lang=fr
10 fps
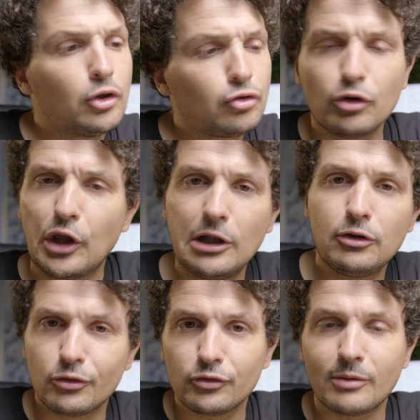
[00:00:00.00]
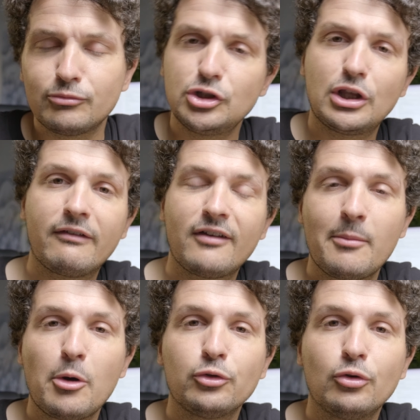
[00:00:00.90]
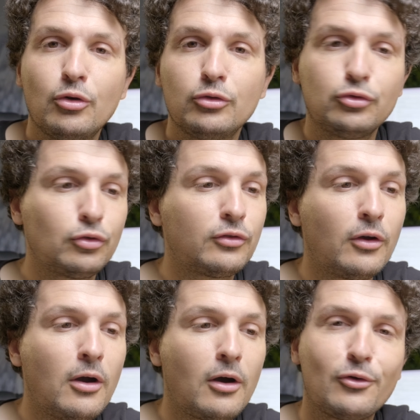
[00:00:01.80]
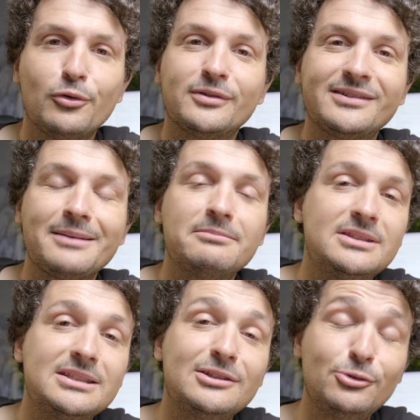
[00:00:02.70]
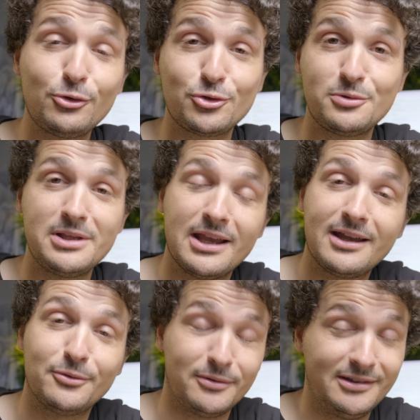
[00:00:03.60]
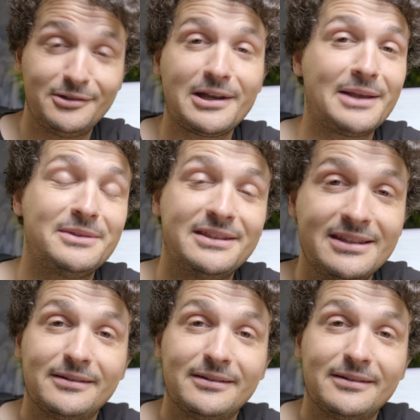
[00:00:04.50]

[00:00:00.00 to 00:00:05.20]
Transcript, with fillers: tranquille dans un petit café à Bordeaux, 2 h le samedi 2 juillet de 10h à midi.